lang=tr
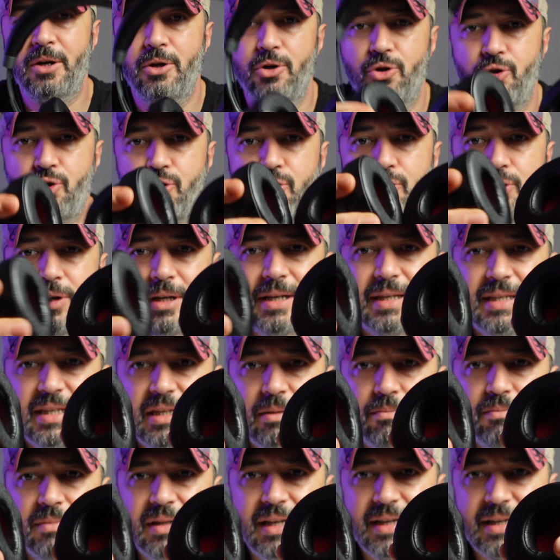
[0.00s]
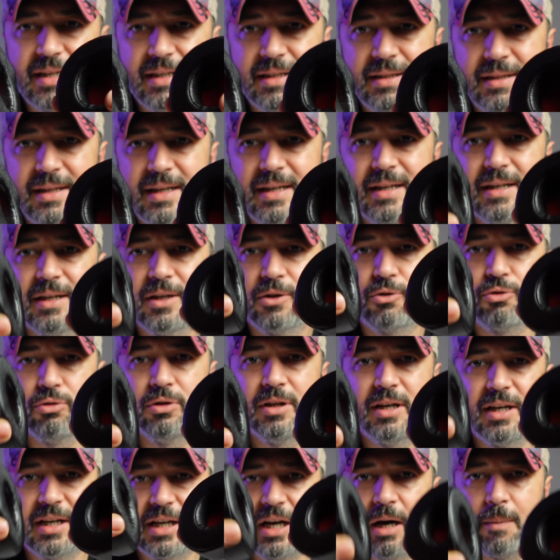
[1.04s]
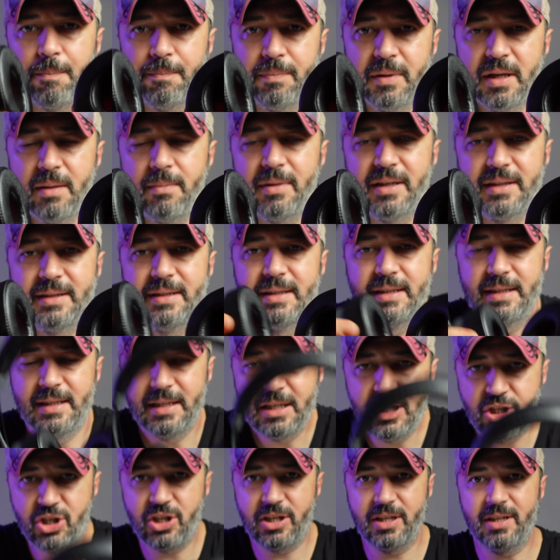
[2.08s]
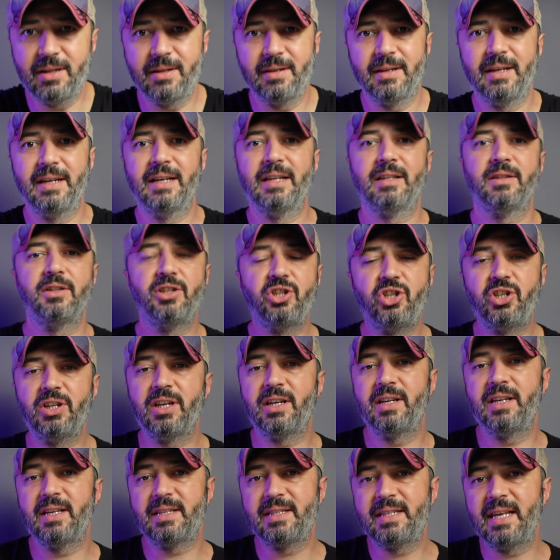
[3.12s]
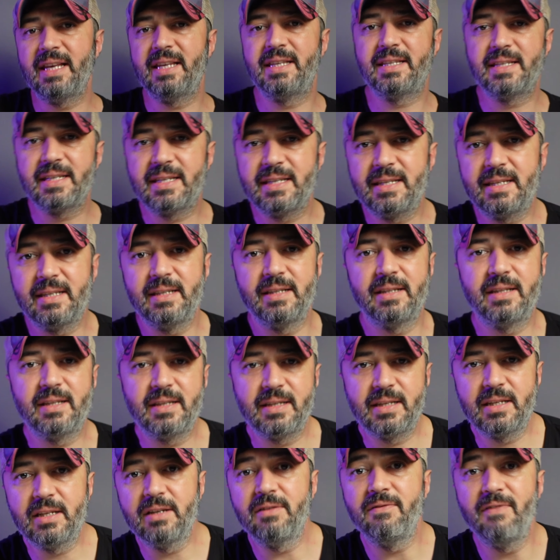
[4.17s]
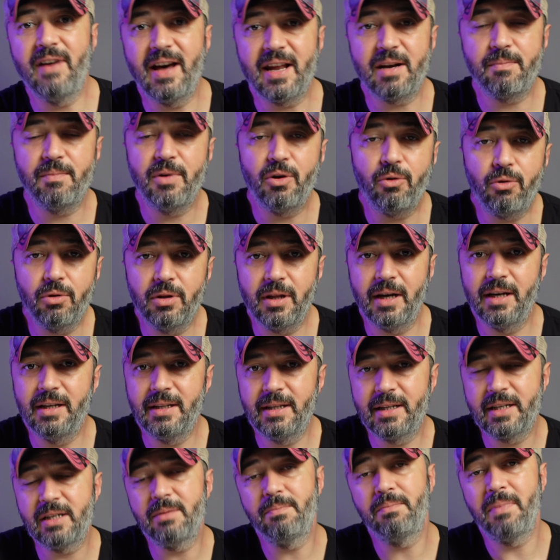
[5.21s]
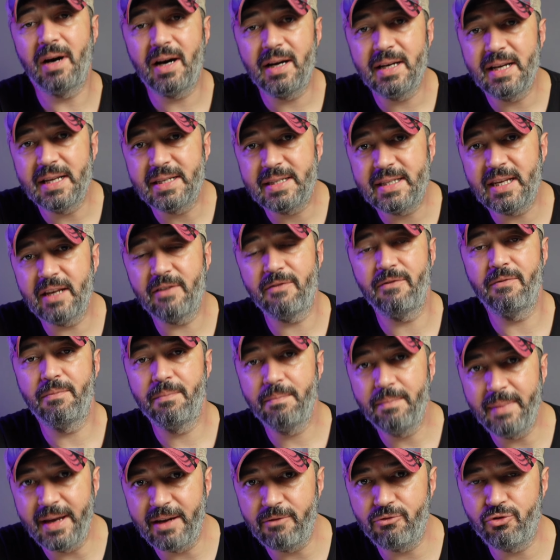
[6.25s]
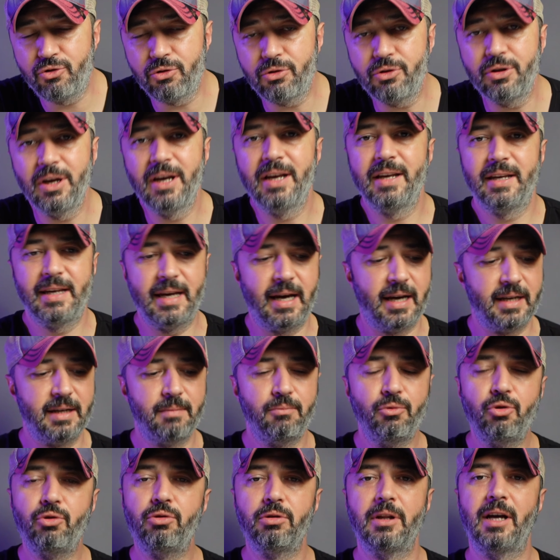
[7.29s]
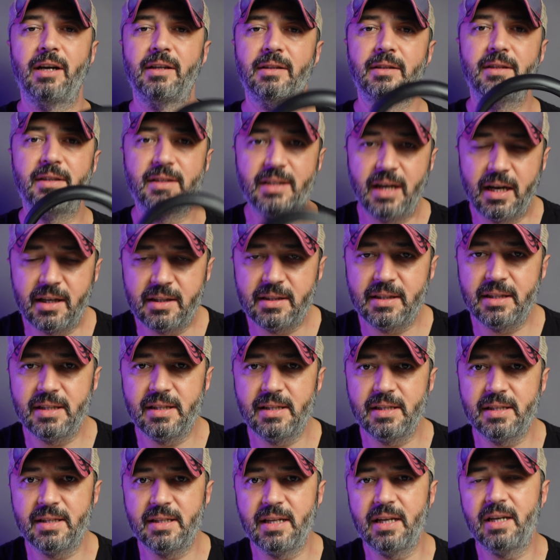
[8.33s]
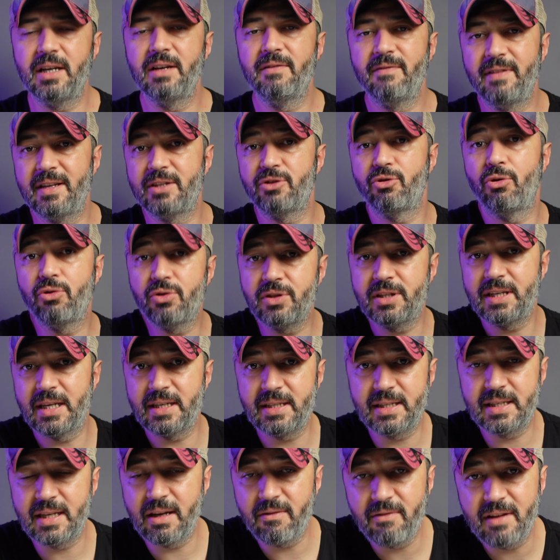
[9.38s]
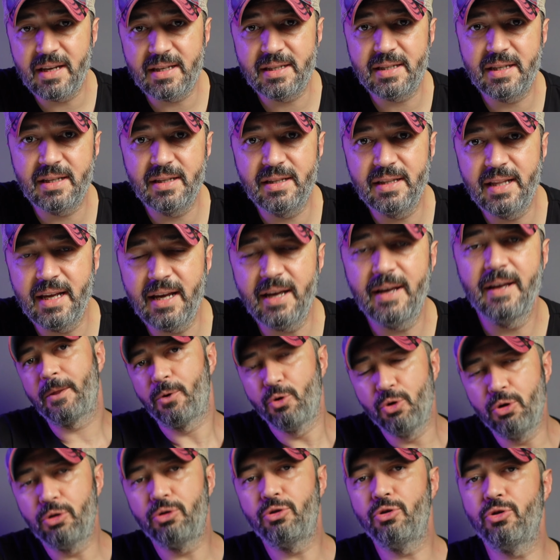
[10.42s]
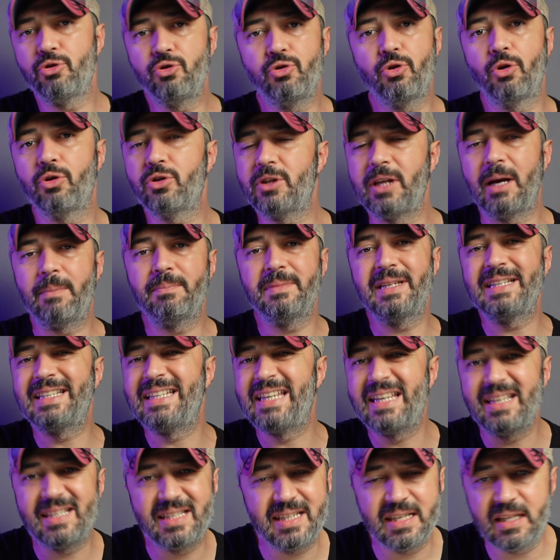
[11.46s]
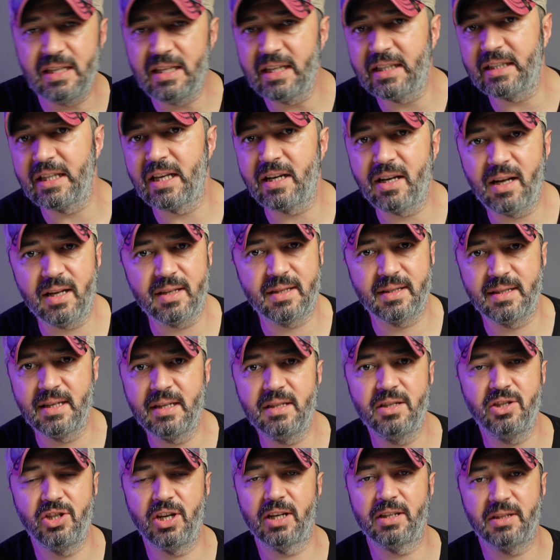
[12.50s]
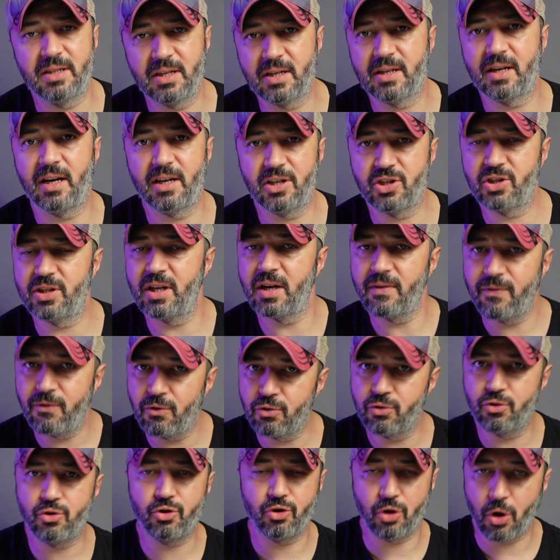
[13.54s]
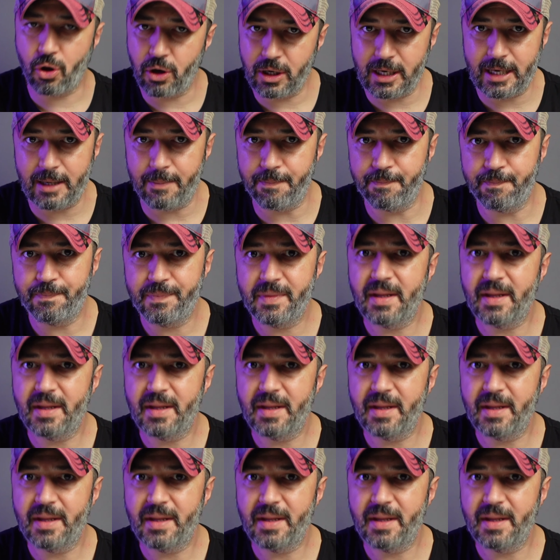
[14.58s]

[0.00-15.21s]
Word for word: şu kısımların kulağı kaplamadığı için dışarıya ses sızıntısı verme olayları maalesef mevcut. Yani bu kulaklığı taktığınızda ve son ses seviyesinde gürültüsüz ortamda kesinlikle rahatsız edecektir karşı tarafı onu söyleyeyim.